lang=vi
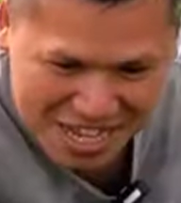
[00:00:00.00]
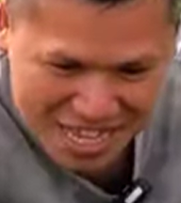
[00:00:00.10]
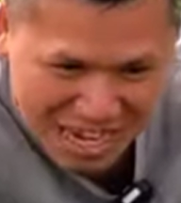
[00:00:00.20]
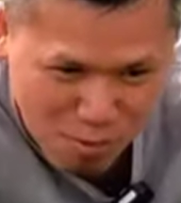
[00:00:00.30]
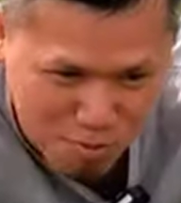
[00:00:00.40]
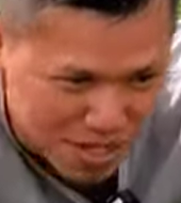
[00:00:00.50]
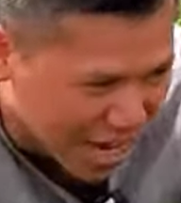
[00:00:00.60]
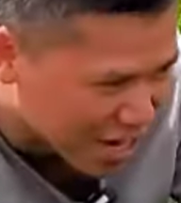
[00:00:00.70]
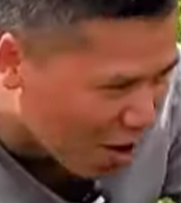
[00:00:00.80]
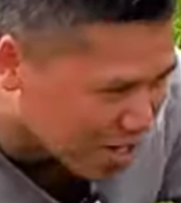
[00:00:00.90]
những cái búp
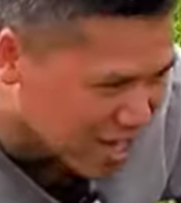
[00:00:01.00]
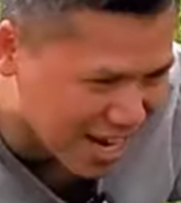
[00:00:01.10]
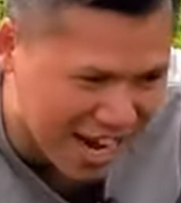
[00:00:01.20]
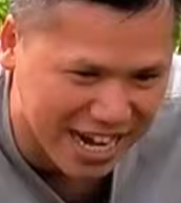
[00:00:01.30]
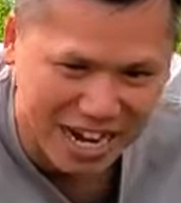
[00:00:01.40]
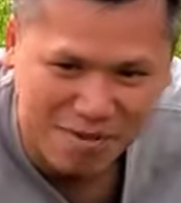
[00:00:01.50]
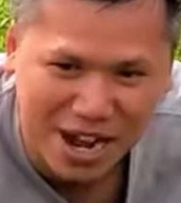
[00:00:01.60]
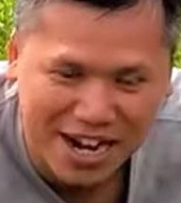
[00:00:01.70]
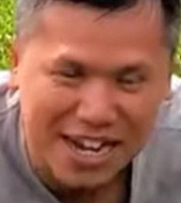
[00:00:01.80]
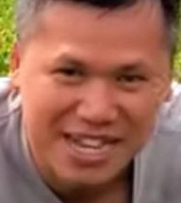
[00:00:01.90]
chè non như thế này này các
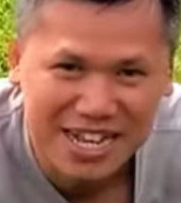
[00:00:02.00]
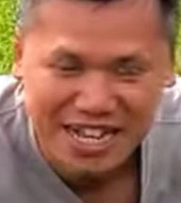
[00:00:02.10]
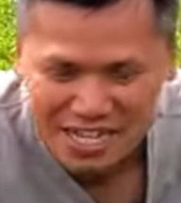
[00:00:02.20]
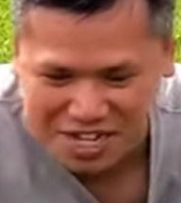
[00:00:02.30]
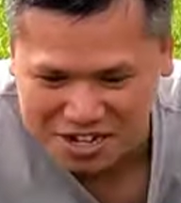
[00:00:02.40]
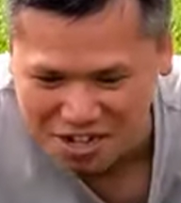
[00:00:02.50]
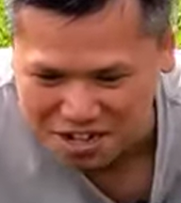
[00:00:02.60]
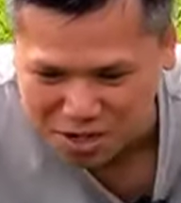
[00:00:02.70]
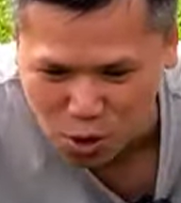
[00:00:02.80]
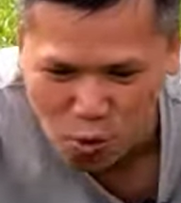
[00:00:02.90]
bạn này Sẽ được
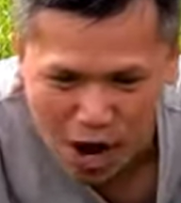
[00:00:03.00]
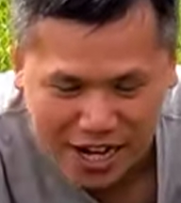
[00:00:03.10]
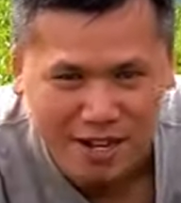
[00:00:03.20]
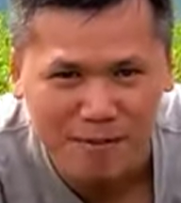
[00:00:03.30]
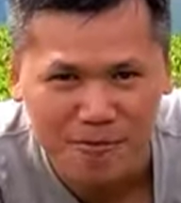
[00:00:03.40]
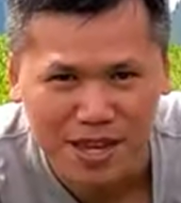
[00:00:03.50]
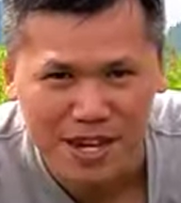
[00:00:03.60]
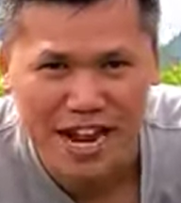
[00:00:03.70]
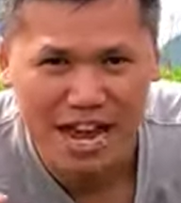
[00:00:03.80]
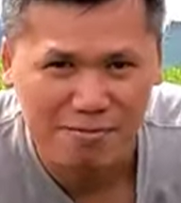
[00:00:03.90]
thu hoạch
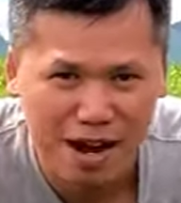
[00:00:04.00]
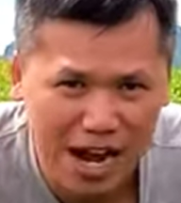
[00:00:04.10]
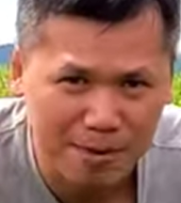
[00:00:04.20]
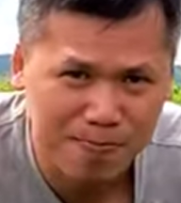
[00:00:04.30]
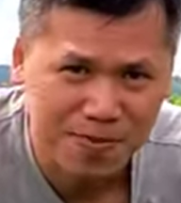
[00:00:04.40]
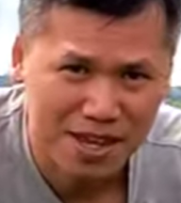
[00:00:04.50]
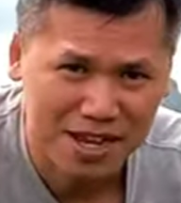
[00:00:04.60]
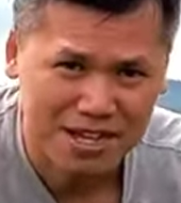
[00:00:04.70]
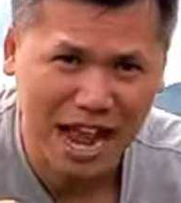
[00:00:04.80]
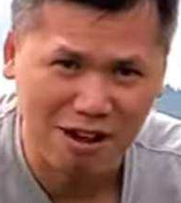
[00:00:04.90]
để mà
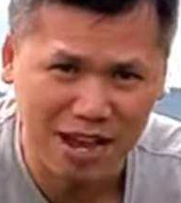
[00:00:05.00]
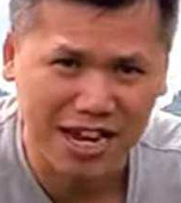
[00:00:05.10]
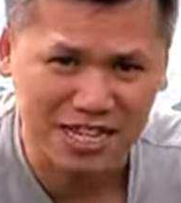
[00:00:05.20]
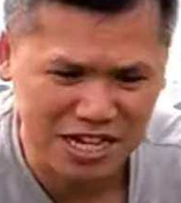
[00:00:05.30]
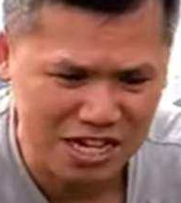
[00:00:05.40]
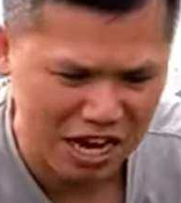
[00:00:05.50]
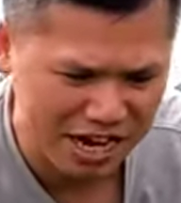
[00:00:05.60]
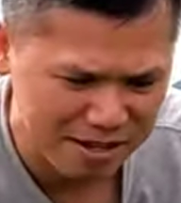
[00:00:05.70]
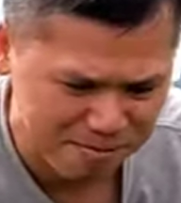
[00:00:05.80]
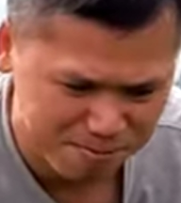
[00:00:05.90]
tạo thành những
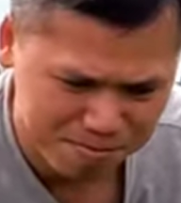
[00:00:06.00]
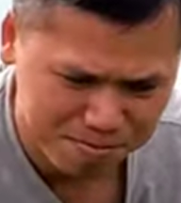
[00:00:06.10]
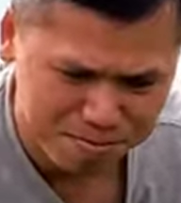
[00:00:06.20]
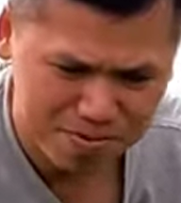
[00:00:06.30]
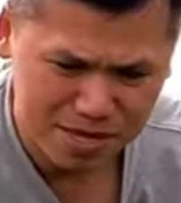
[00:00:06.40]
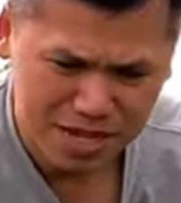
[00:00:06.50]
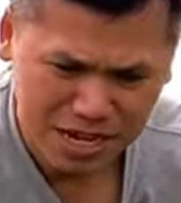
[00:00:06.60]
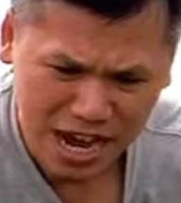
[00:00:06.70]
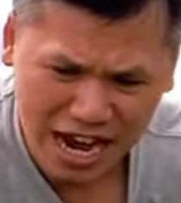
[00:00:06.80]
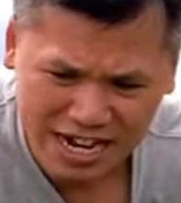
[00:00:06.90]
cái
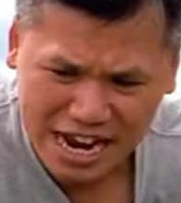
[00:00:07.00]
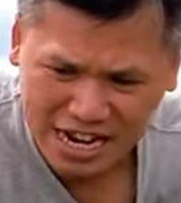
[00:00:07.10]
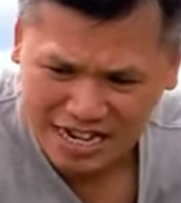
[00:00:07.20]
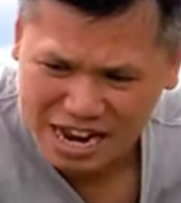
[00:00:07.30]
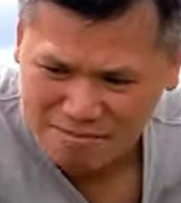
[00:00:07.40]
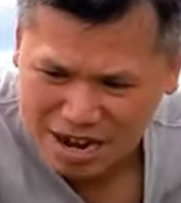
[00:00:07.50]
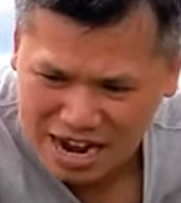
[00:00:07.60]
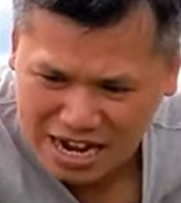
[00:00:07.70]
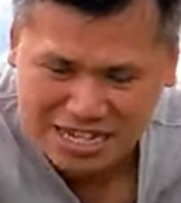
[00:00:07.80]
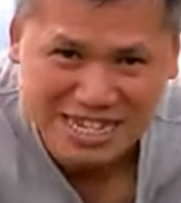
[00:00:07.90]
à, để để
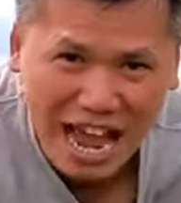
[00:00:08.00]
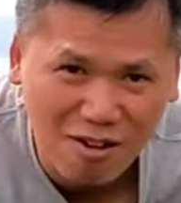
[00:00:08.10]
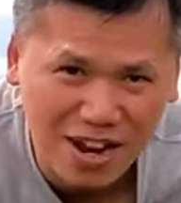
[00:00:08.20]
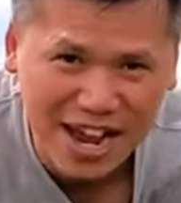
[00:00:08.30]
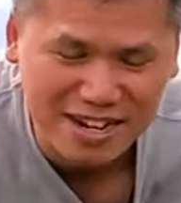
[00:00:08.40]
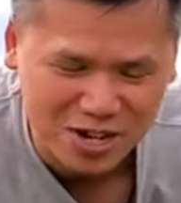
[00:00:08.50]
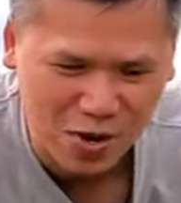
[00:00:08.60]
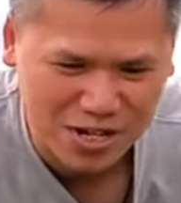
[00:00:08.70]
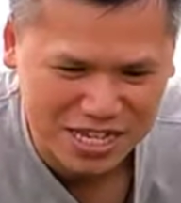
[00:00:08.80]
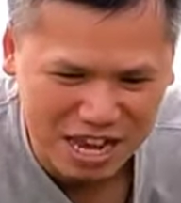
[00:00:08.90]
mà sao lên
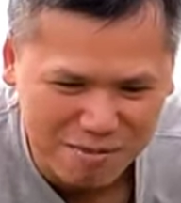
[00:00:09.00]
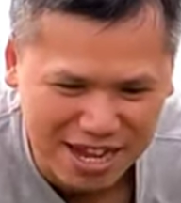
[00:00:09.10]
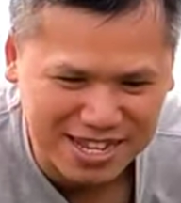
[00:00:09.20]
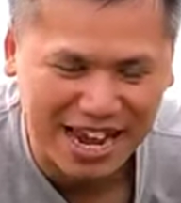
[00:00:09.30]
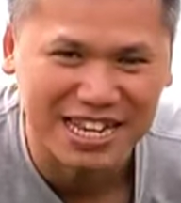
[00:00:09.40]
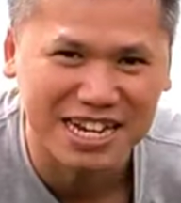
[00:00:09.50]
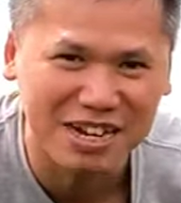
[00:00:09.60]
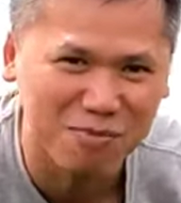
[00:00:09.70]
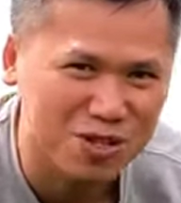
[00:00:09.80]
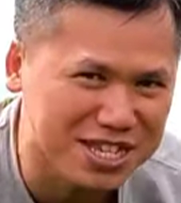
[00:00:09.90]
rồi chế biến thành
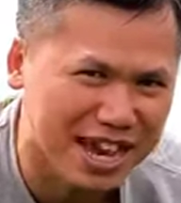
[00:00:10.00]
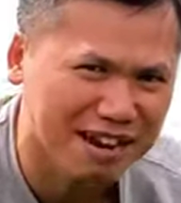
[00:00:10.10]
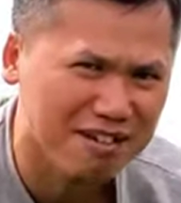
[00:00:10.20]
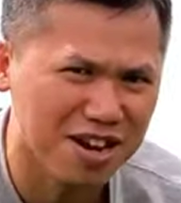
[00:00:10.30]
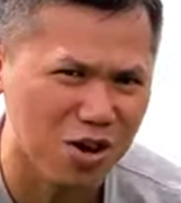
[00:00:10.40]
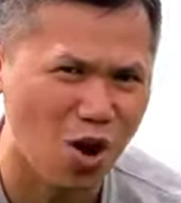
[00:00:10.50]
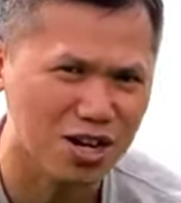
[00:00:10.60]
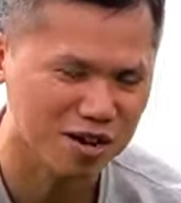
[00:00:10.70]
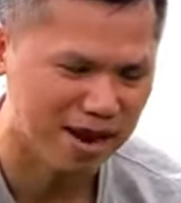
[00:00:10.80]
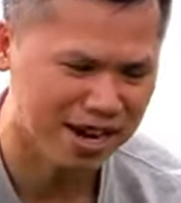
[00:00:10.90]
những cái món chè rất là
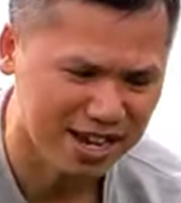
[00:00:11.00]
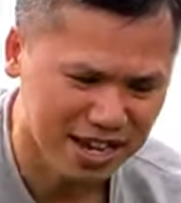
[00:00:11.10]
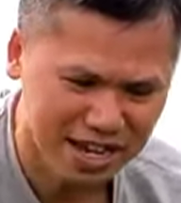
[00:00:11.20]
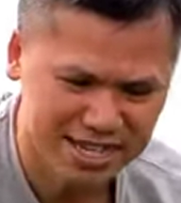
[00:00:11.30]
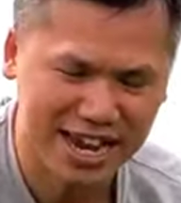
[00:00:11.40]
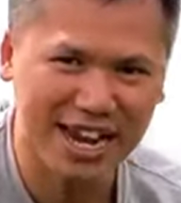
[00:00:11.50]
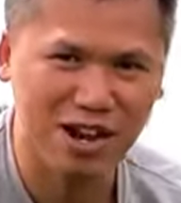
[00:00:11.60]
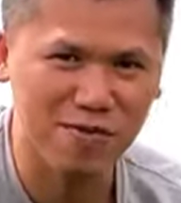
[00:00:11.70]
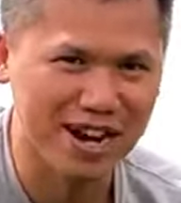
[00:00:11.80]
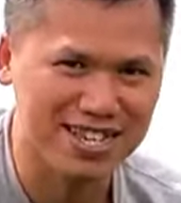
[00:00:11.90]
ngon các bạn ạ. À. Chè
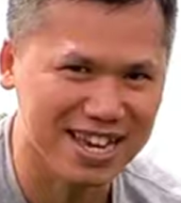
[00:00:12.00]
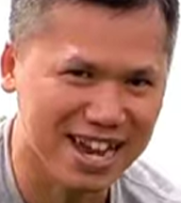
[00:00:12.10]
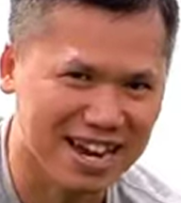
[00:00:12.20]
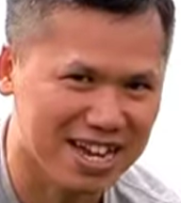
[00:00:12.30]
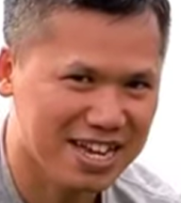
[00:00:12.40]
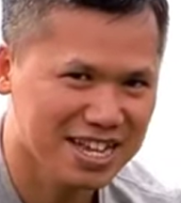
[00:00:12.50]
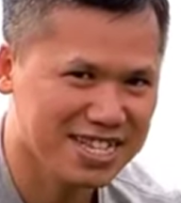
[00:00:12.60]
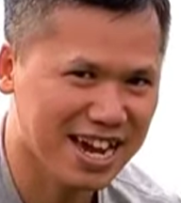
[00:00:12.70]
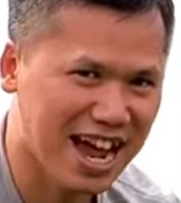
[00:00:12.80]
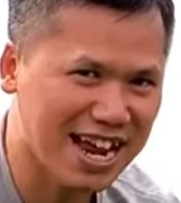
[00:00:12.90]
đây không phải là chè là
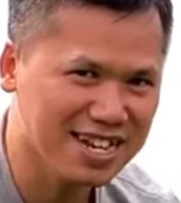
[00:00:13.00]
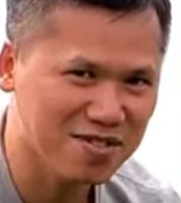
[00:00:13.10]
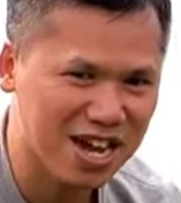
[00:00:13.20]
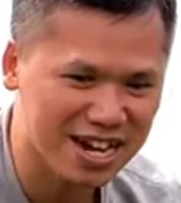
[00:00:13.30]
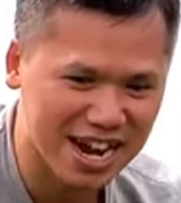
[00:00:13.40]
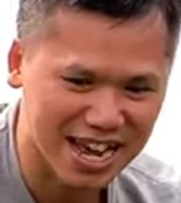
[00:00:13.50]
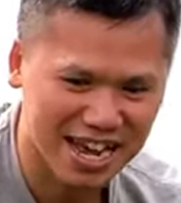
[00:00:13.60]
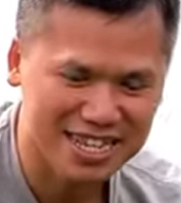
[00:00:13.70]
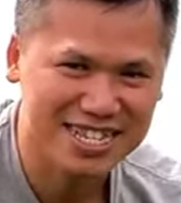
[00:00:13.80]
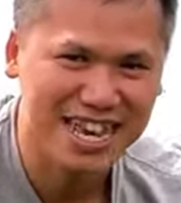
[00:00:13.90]
chè ăn đâu nhá, đây
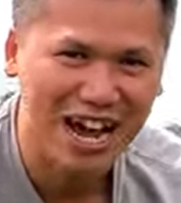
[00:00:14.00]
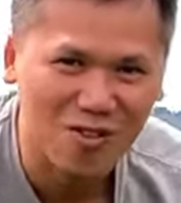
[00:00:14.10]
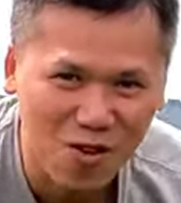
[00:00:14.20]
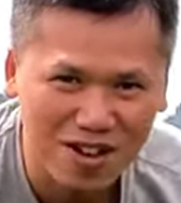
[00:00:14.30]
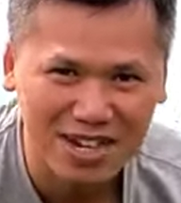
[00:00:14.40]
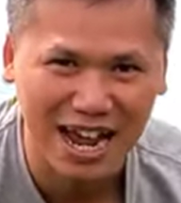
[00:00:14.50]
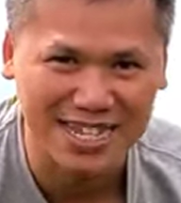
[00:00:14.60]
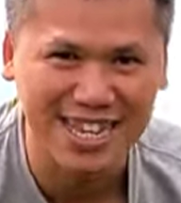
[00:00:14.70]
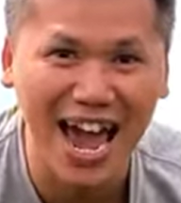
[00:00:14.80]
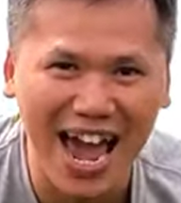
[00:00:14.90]
là chè uống
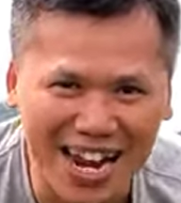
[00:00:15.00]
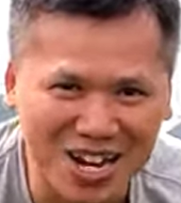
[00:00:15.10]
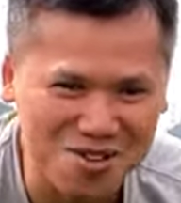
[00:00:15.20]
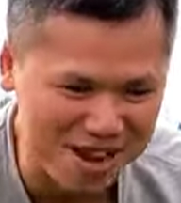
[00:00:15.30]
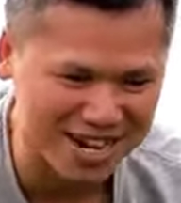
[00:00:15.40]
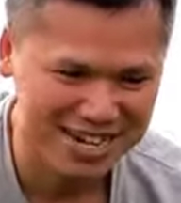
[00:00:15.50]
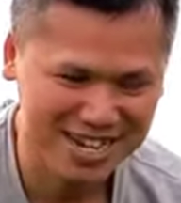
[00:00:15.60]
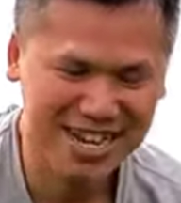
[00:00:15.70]
là trà đấy các bạn.